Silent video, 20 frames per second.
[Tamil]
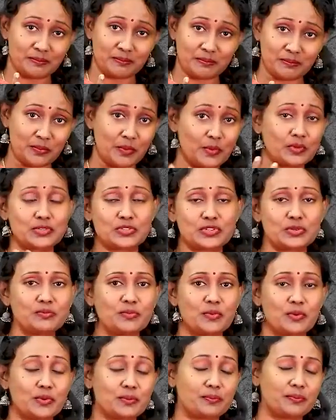போற்றும்
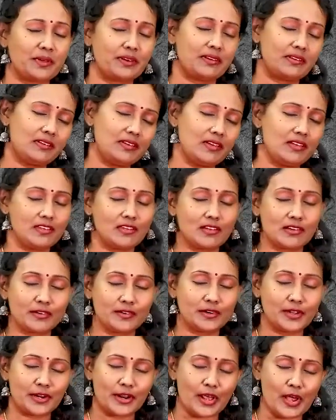ஒரு பெரிய
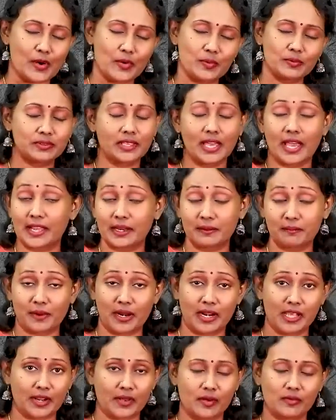இயக்குனராகவும்
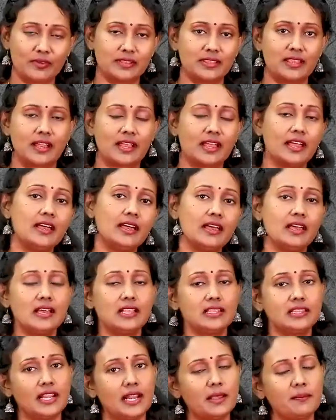தயாரிப்பாளராகவும் வந்தாங்க
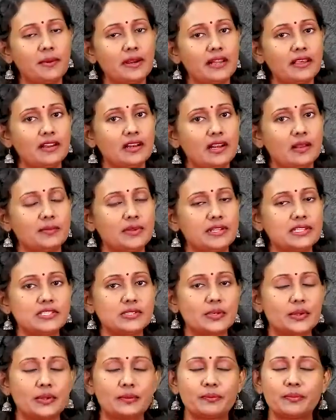திரைப்படங்கள் அப்படின்னு
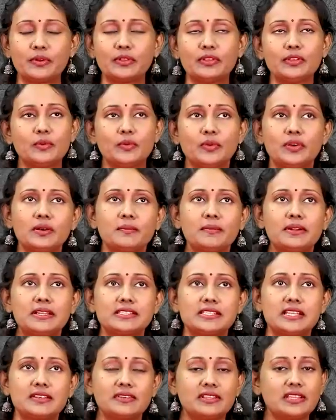சொல்லும் பொழுது உங்கள்
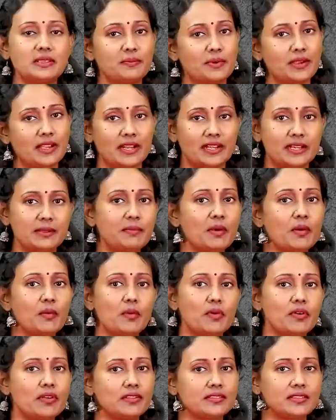மனசில் வந்து இப்ப கண்டிப்பா
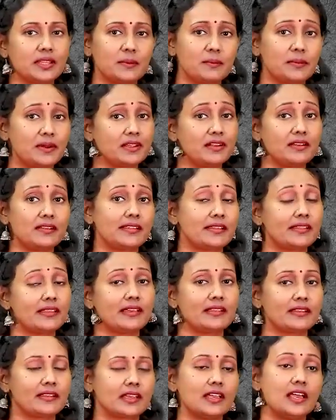ஓடுற திரைப்படங்கள்
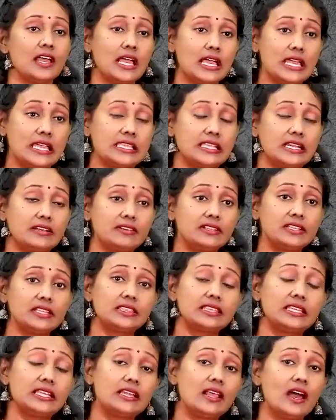நிறைய இருக்கு இதுல வந்து
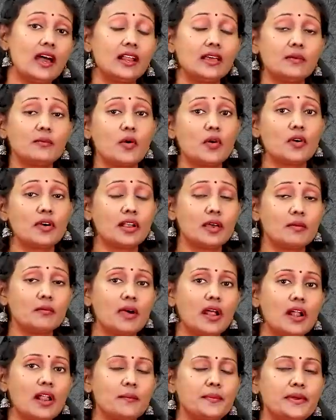தில்லான
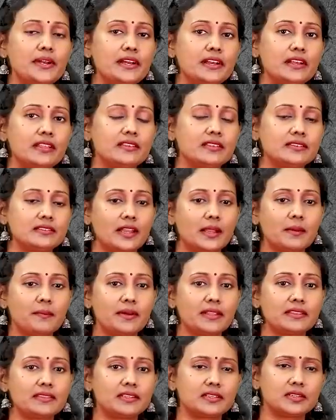மோகனம்பாள் அப்படின்ற அந்த
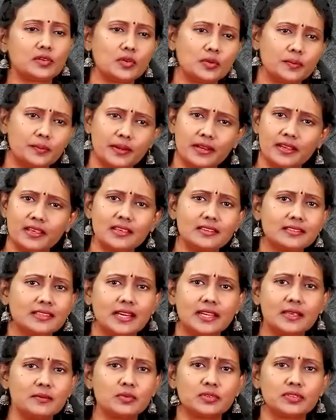திரைப்படத்திற்கு ஒரு பெரிய
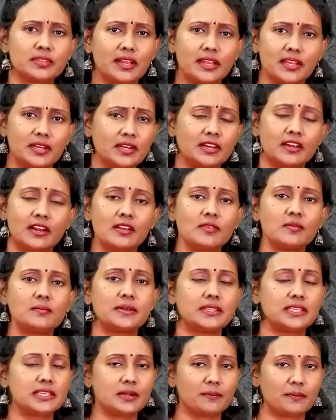தனிமுத்திரை இன்றளவும்
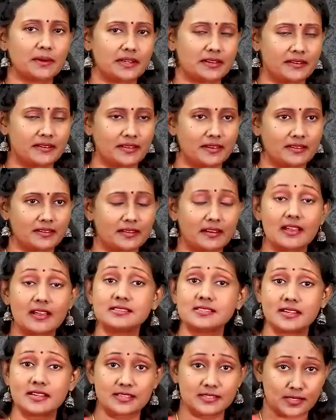பதிக்கப்பட்டிருக்கிறது
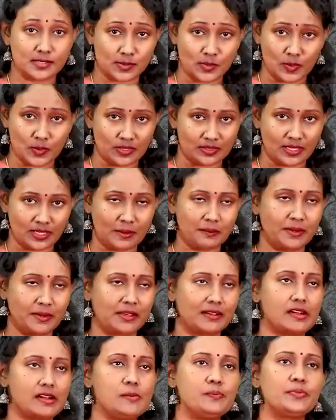ராஜராஜ சோழர் திரைப்படங்கள்